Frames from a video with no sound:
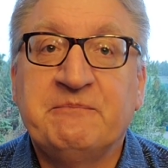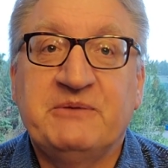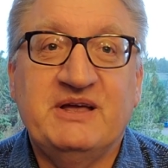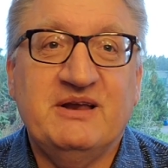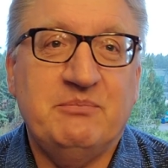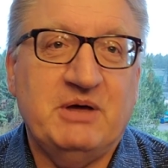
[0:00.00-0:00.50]

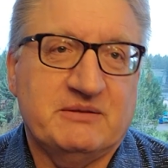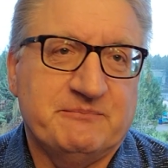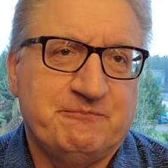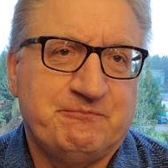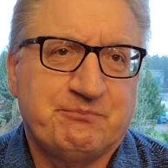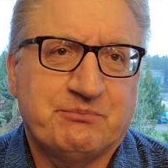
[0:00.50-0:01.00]
Ребят,
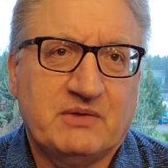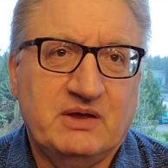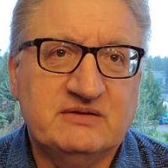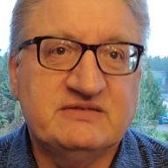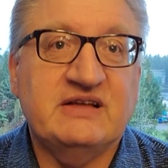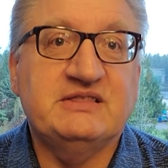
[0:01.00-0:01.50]

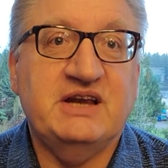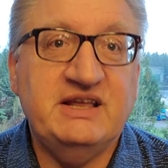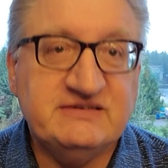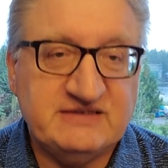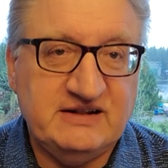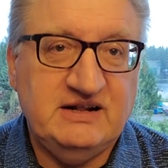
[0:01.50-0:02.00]
за
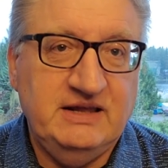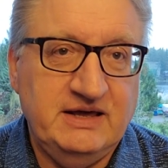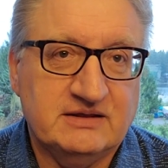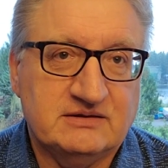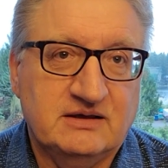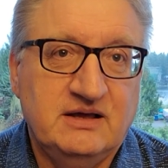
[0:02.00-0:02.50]
30 лет